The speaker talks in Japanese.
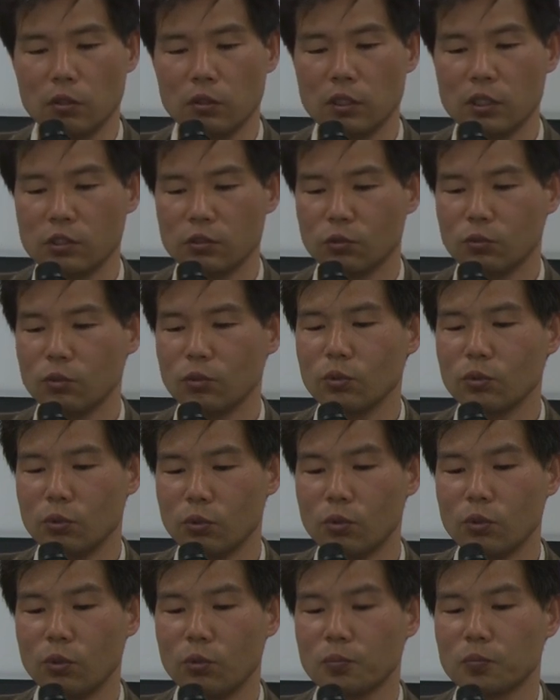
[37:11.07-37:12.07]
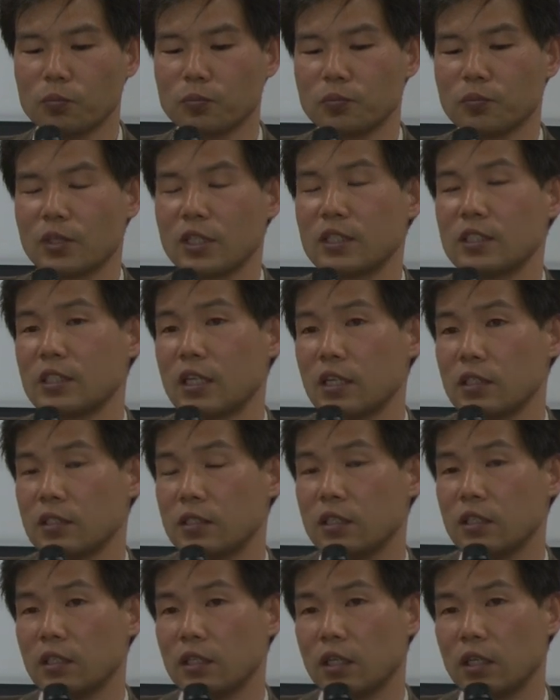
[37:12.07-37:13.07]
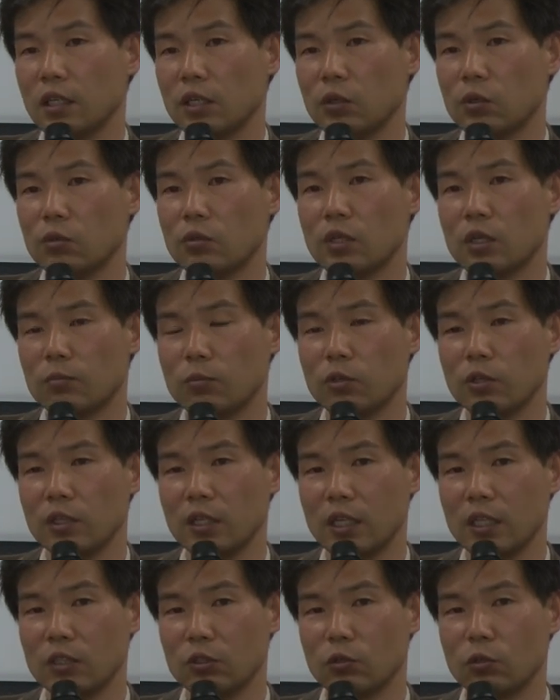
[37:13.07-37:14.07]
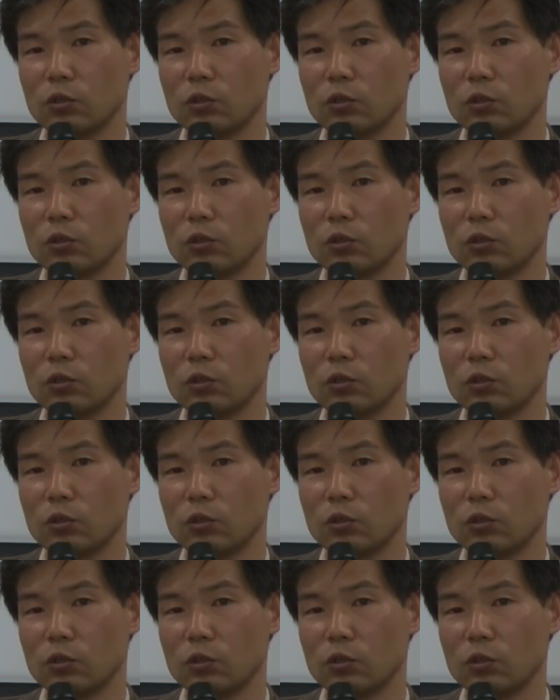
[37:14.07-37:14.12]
でその後参政権法案も検